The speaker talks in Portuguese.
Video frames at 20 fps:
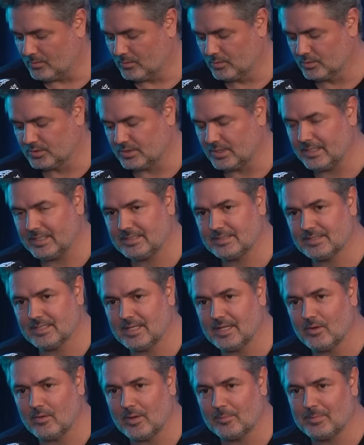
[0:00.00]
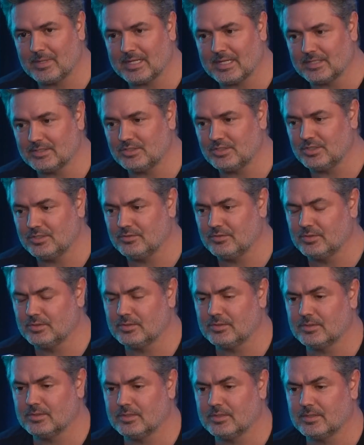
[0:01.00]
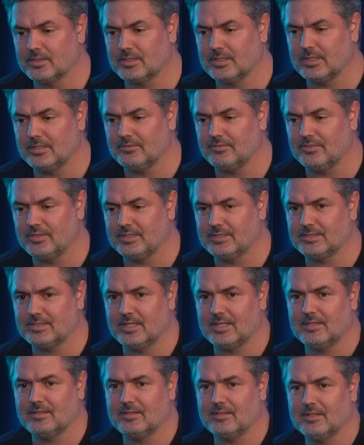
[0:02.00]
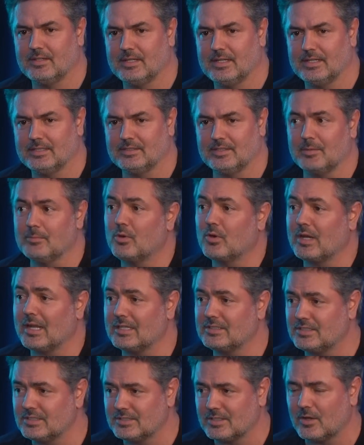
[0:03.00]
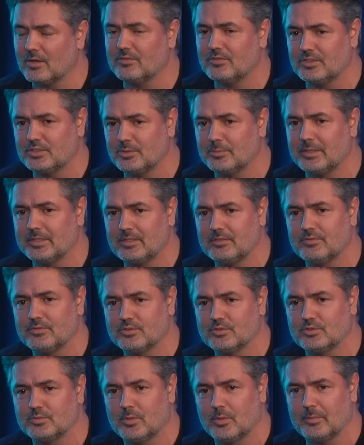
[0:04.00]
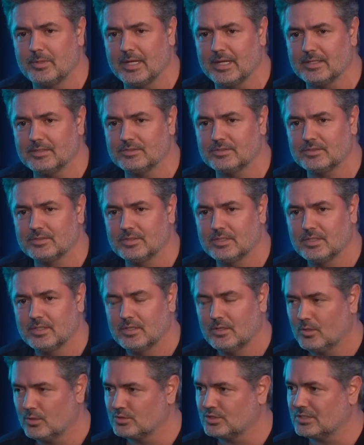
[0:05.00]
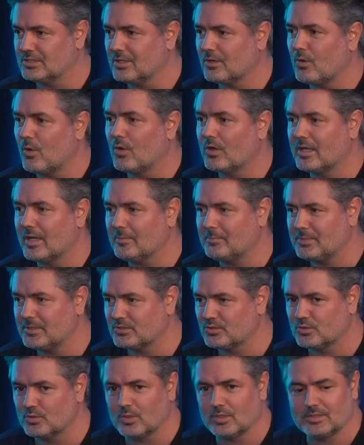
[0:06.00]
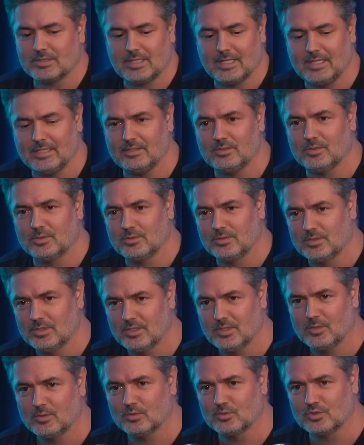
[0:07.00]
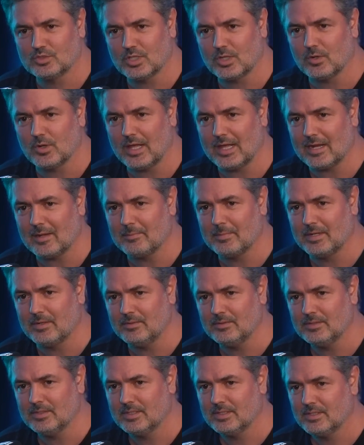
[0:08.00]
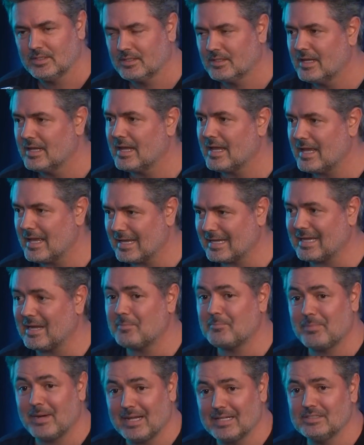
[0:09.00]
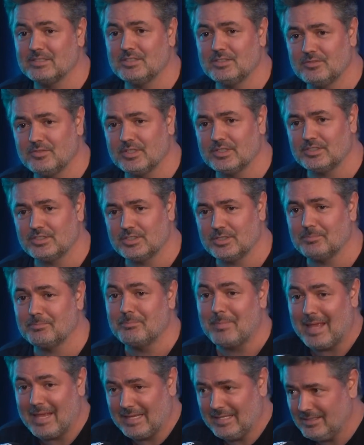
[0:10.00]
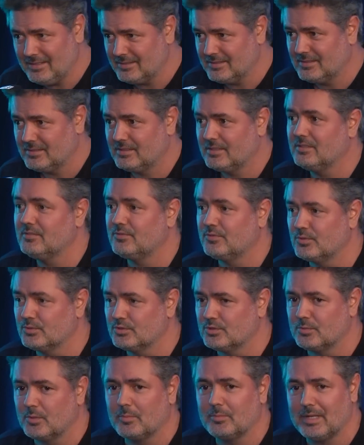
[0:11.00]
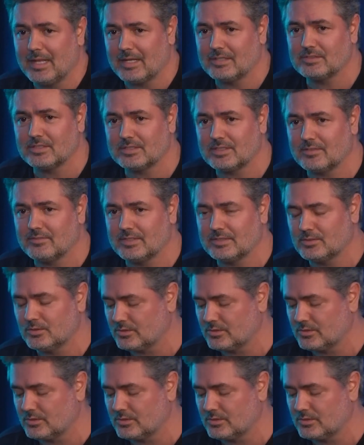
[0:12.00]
o Trix ele é um aplicativo hum. que visa é, democratizar o investimento em fundos imobiliários. Ou seja, qualquer pessoa tendo um celular à mão é capaz de investir bem em fundos imobiliários através do